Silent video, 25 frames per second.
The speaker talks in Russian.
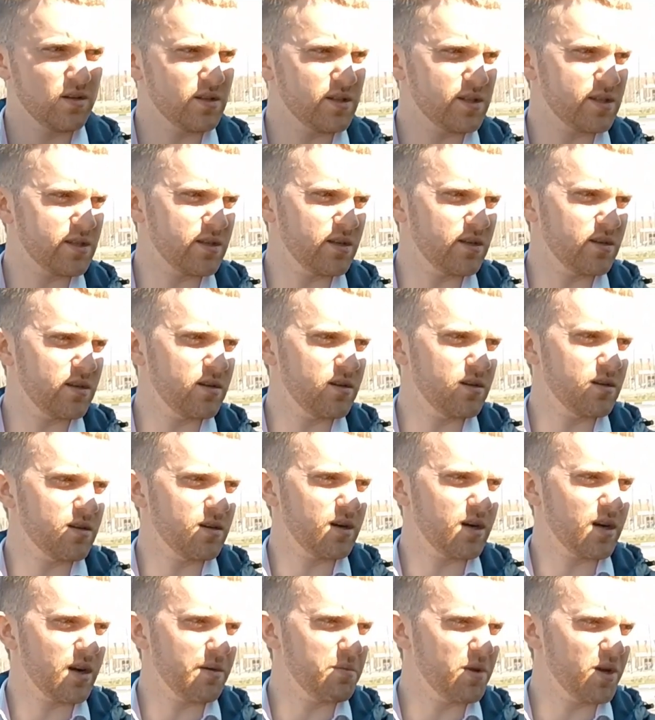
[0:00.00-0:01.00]
с
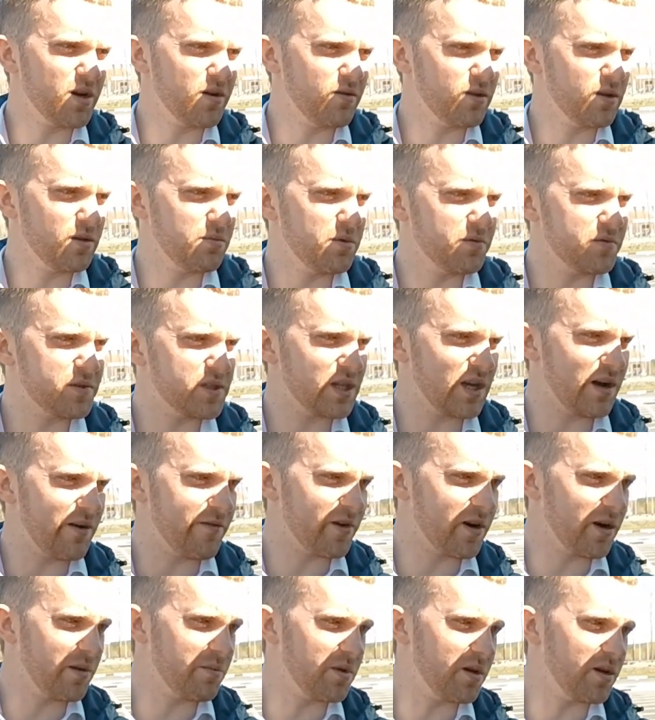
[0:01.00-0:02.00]
хромированными
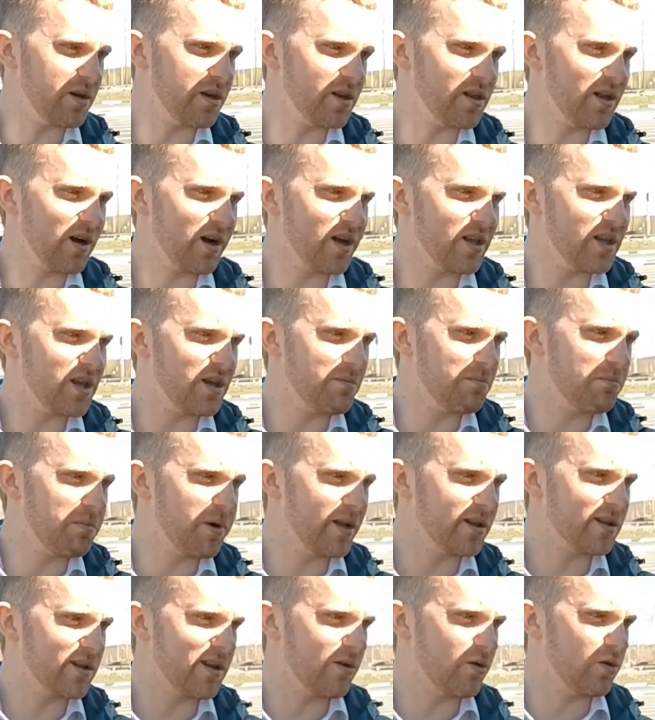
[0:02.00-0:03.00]
вставками и логотип
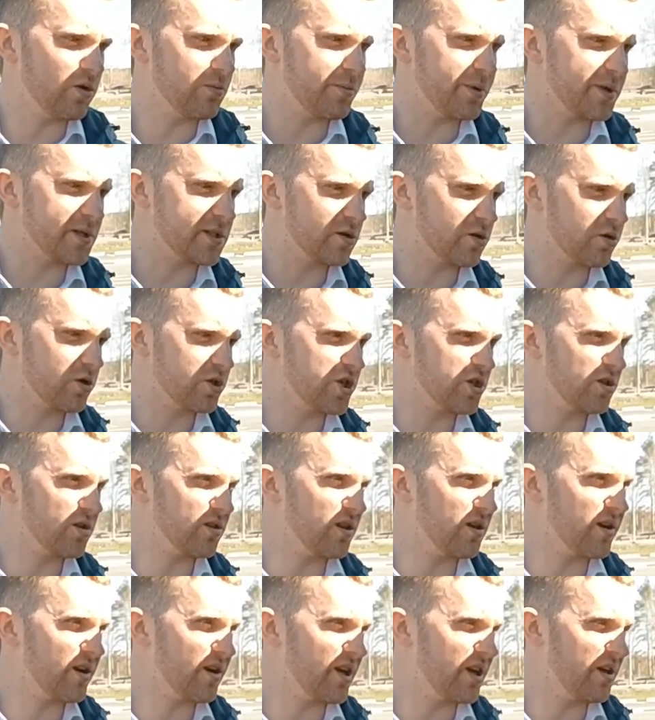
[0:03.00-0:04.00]
Bentley он
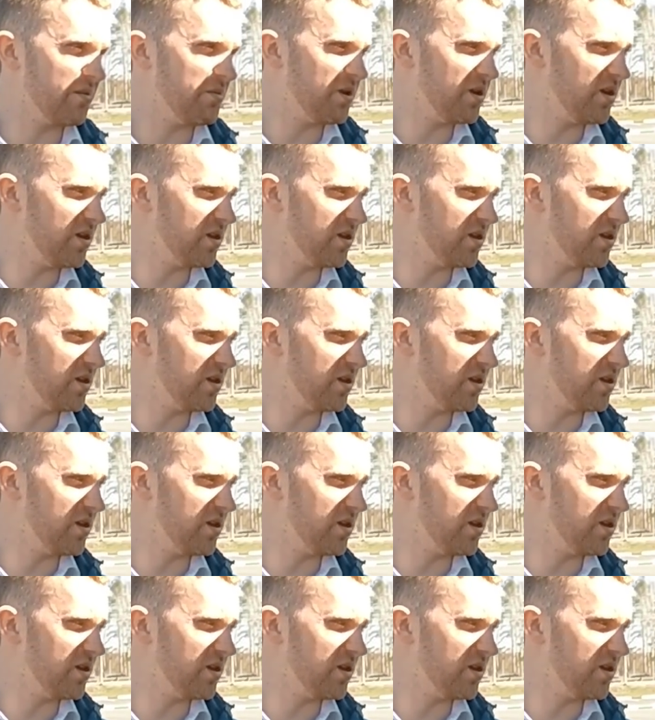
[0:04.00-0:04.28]
прострочен дорогими